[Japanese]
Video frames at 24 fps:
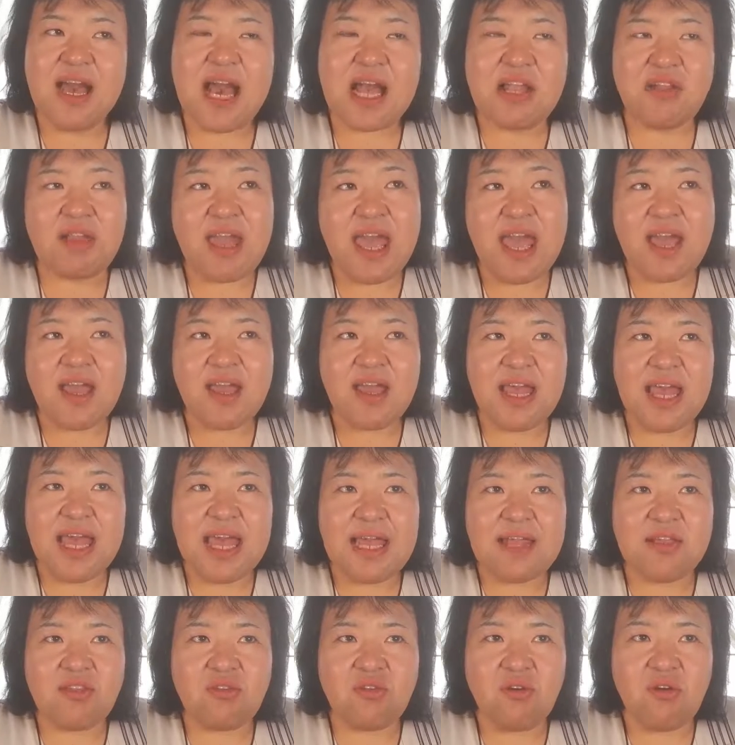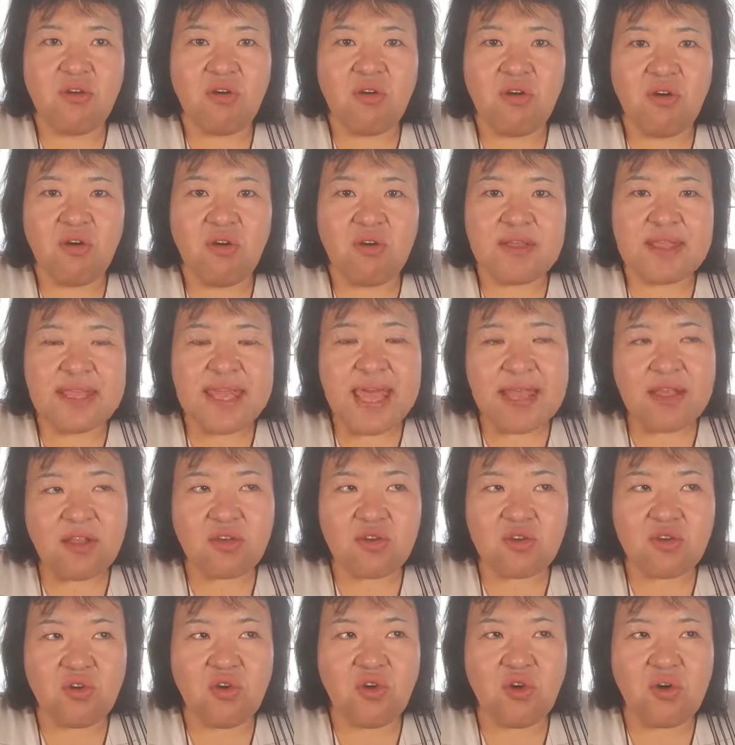あのね、えっと、結
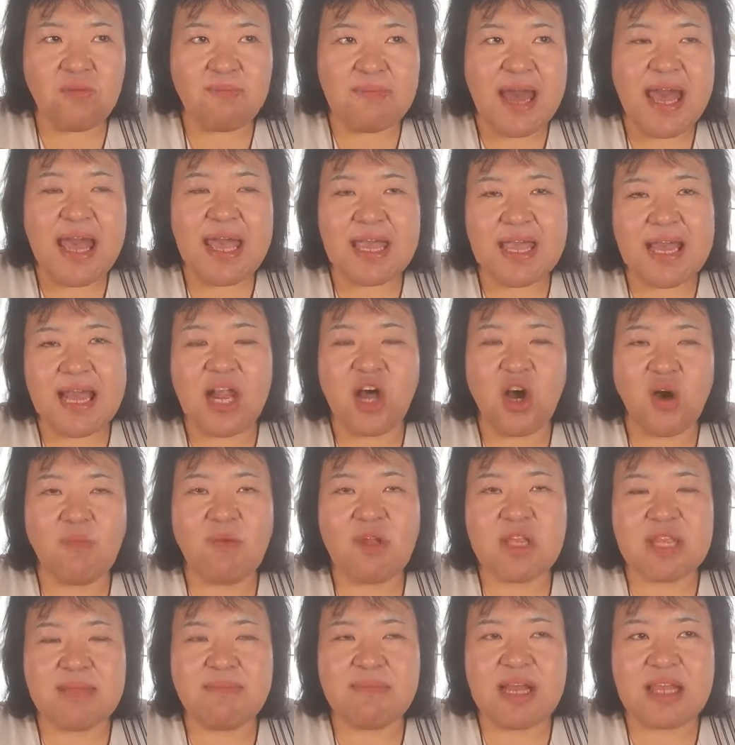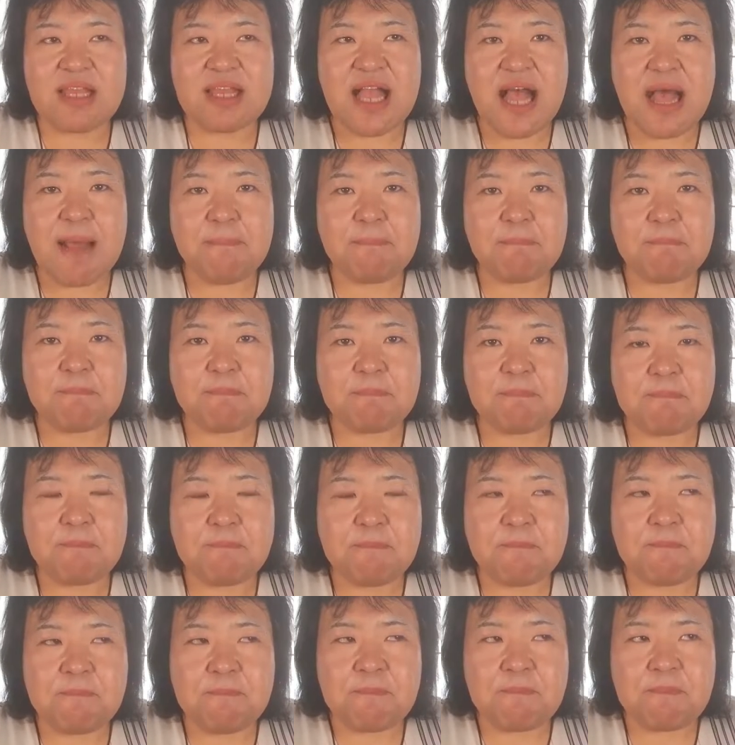構前から思ってました。う
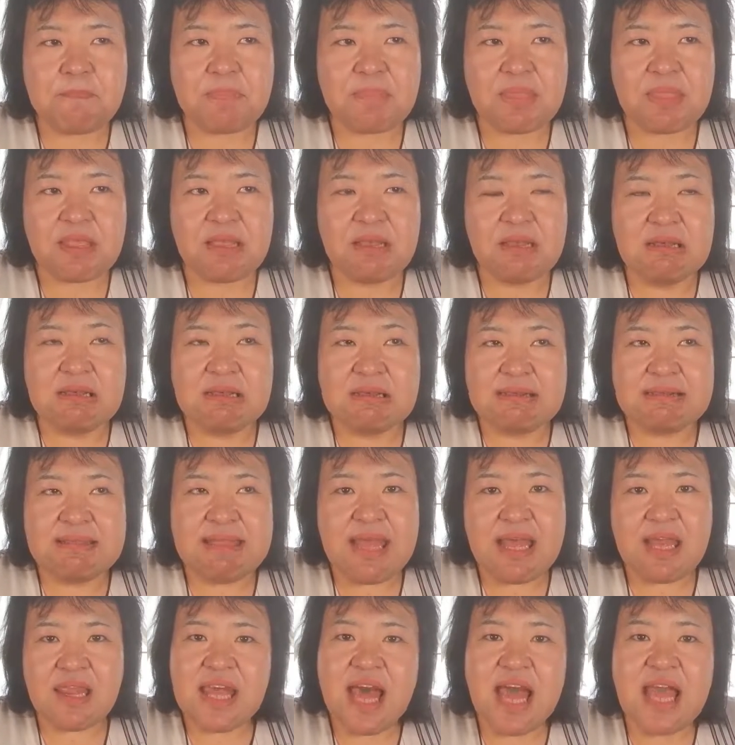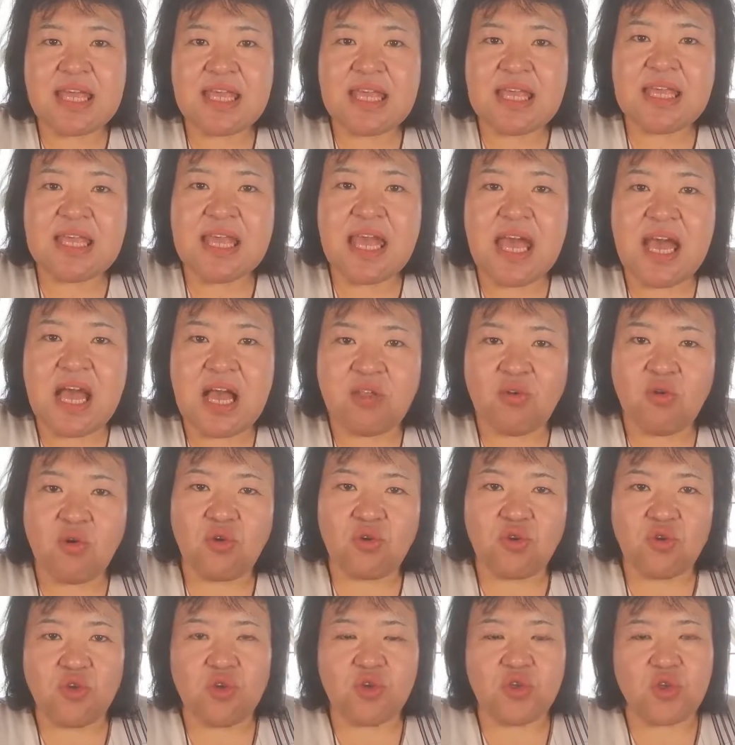ん。で、最近ね、あの、
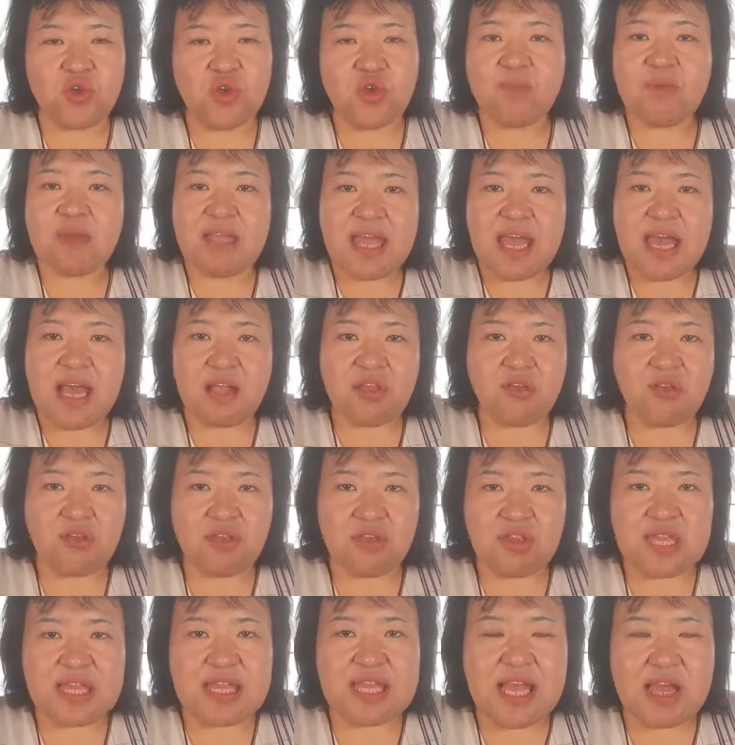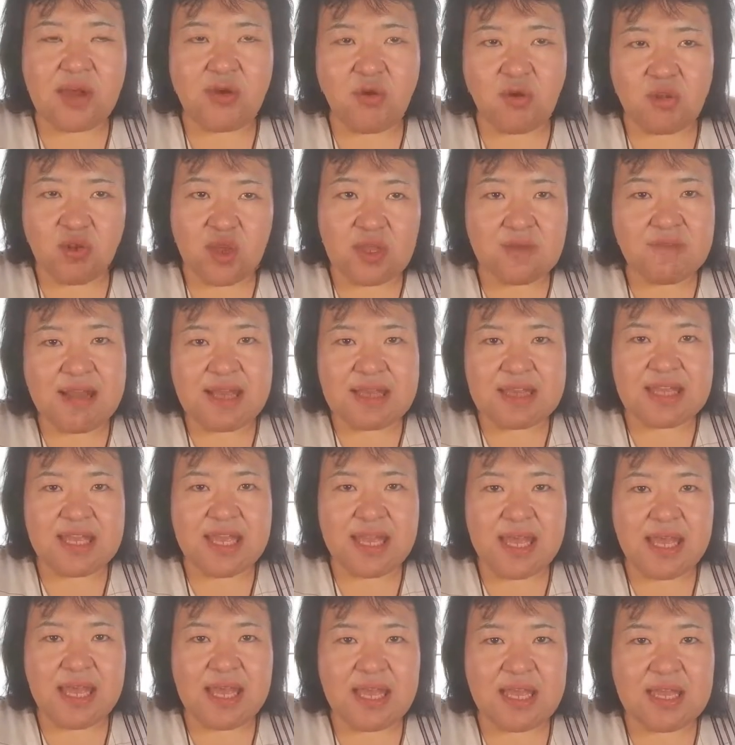YouTube で、あの、好きなこと言わし
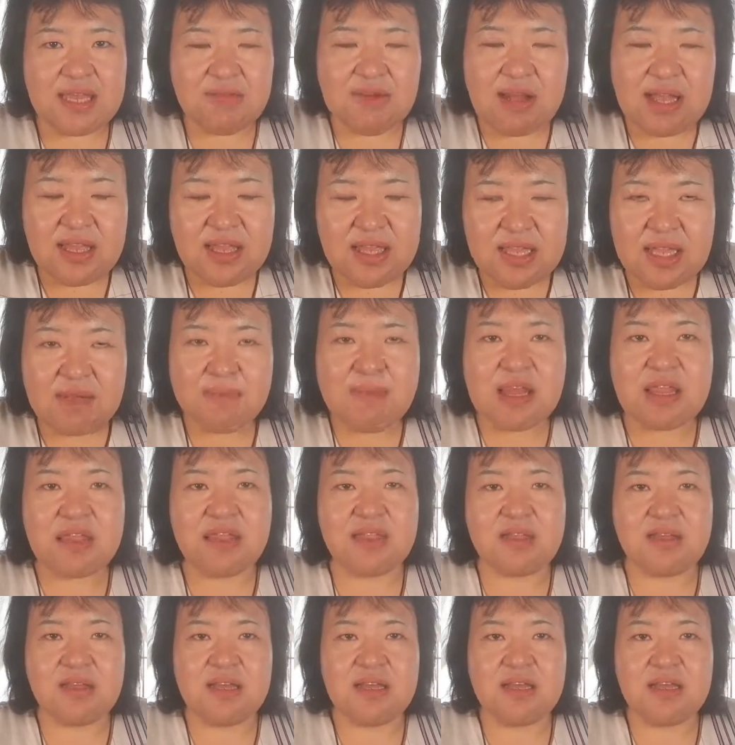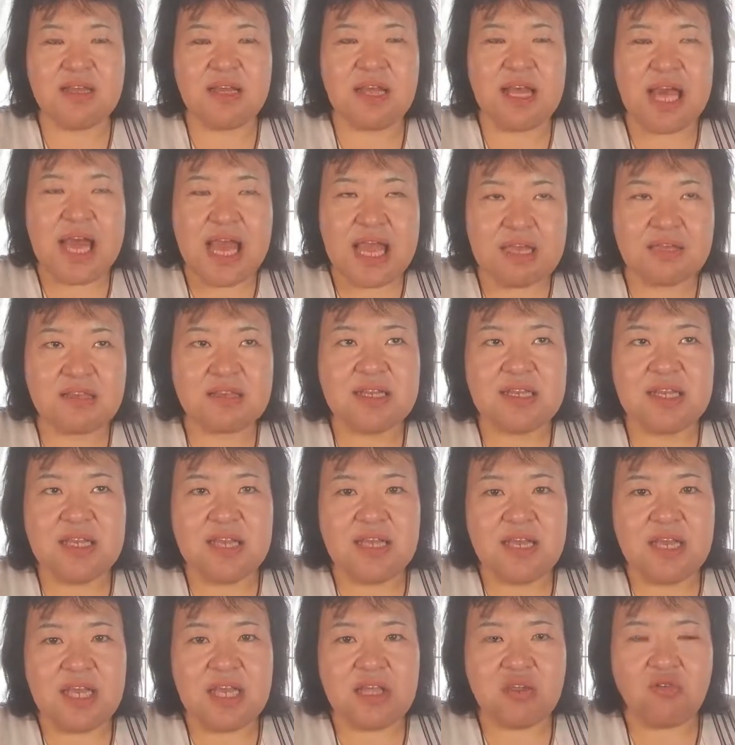て、言わ、言ってます。はい。
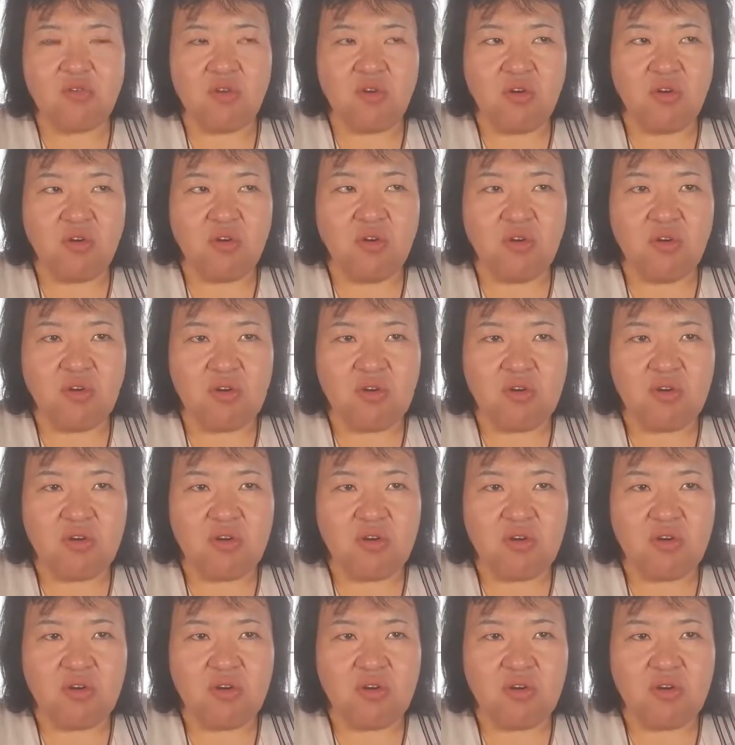えっと、